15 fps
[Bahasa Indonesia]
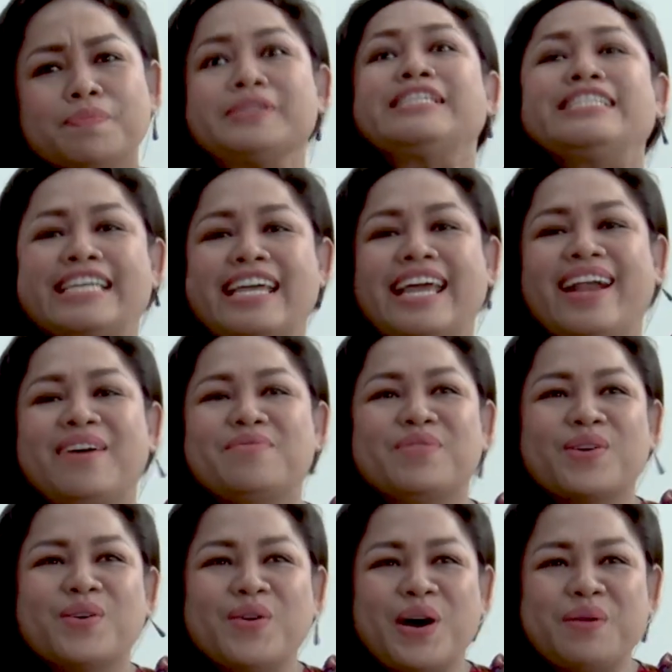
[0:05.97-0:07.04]
segera
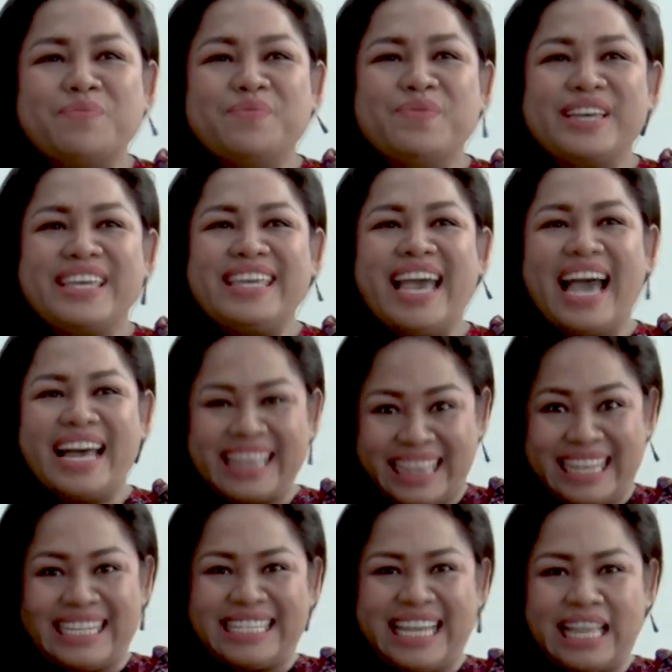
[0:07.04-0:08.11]
menguap, yang
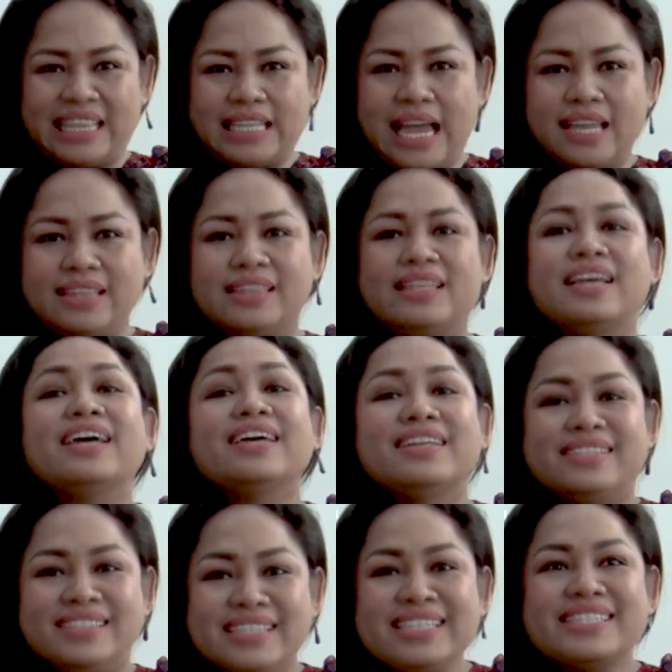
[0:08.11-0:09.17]
tercatat
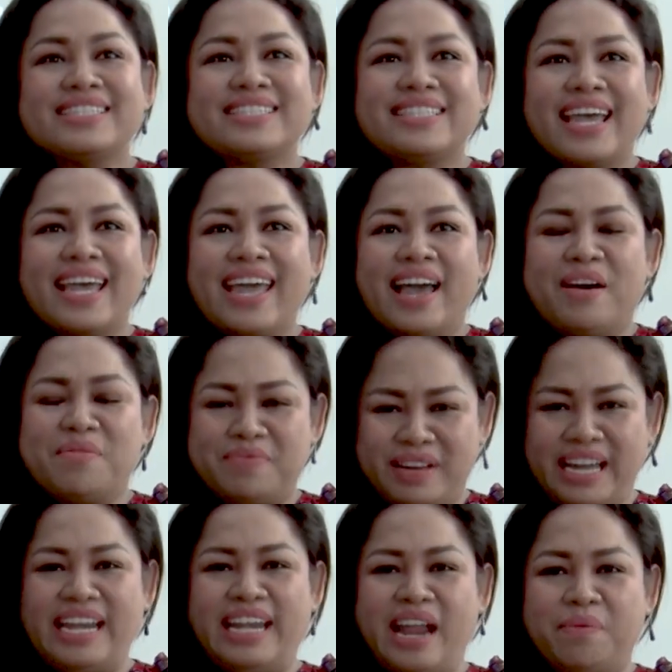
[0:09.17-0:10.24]
niscaya
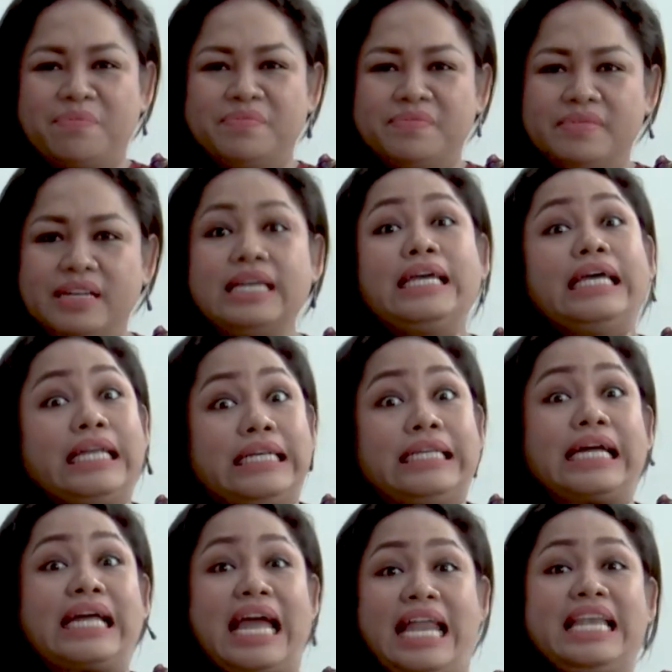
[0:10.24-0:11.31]
mengendam.
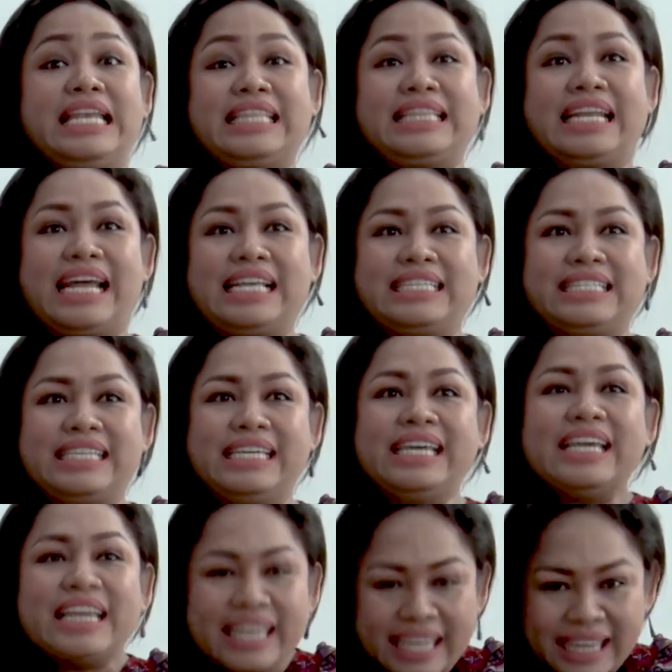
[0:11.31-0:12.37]
Dengan
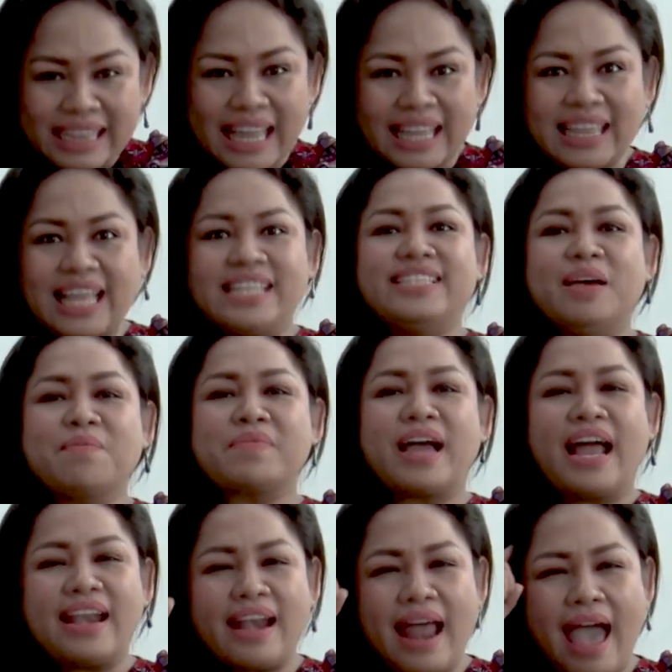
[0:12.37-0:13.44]
literasi, kita
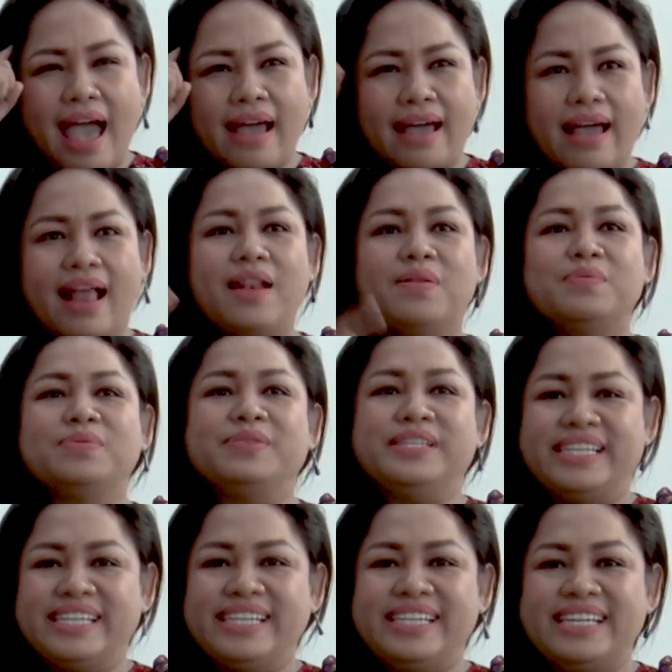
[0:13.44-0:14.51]
tajamkan akal
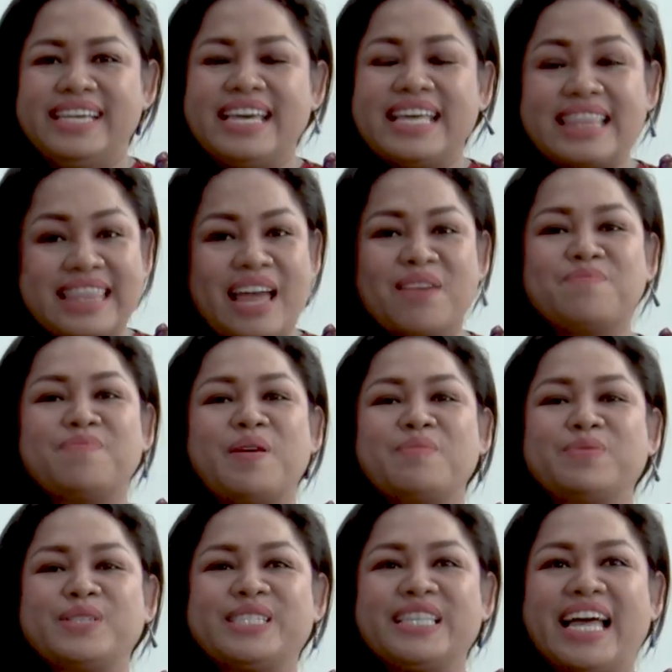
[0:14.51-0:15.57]
budi. Tanpa
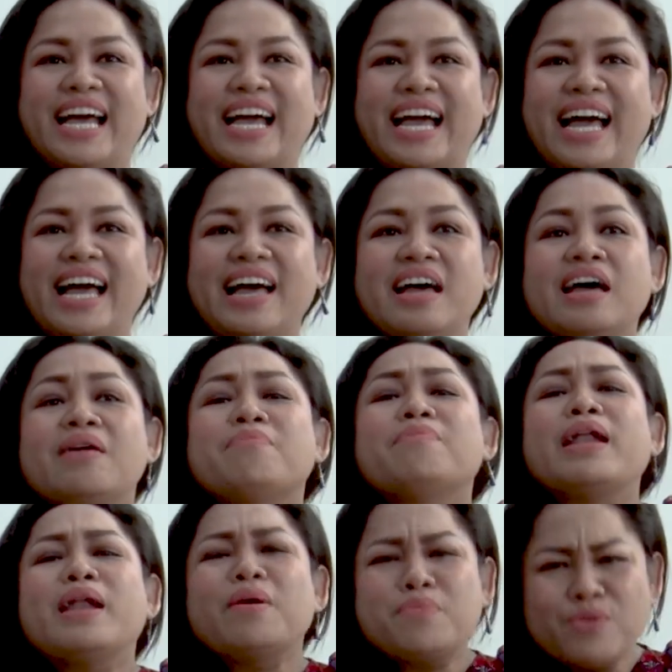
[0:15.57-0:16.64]
pustaka,
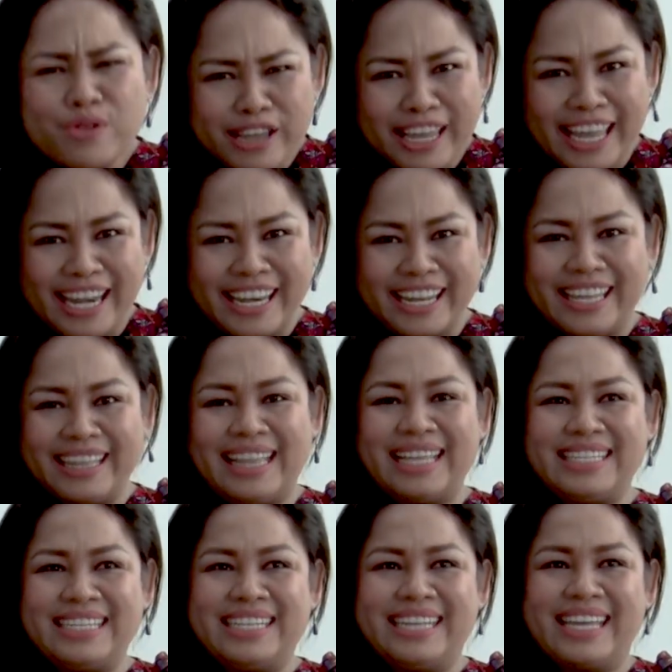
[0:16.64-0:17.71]
mana mungkin kita
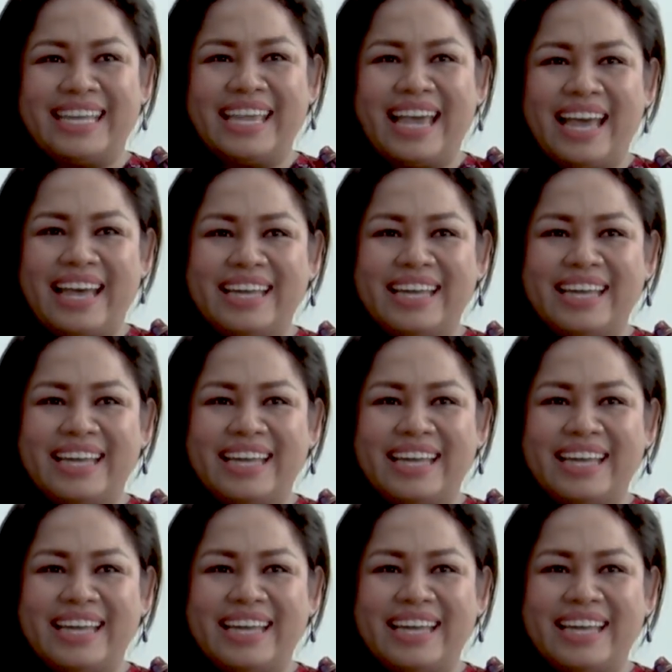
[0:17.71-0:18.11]
cendekia.